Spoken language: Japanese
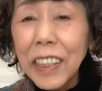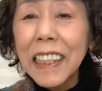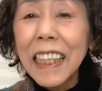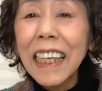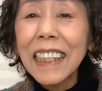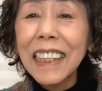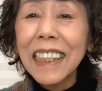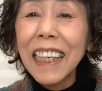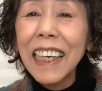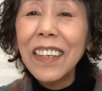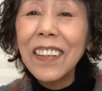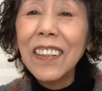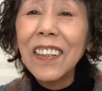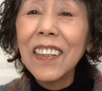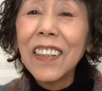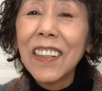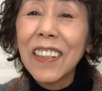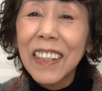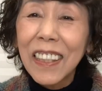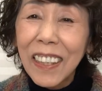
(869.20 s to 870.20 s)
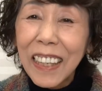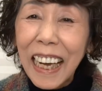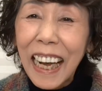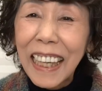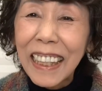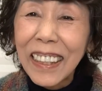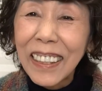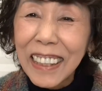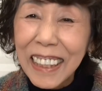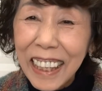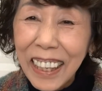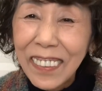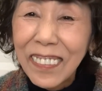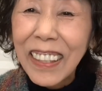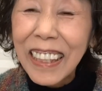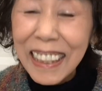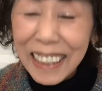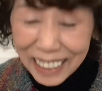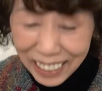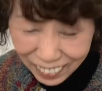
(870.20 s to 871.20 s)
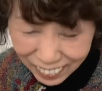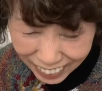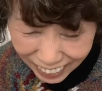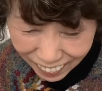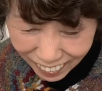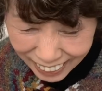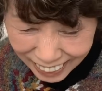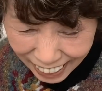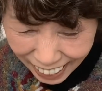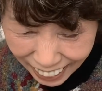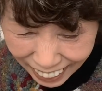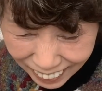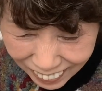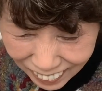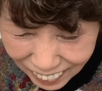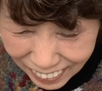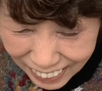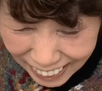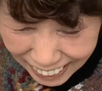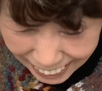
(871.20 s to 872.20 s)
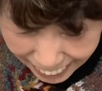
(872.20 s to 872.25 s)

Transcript: 撮影方法とか載ってますね。これは参考に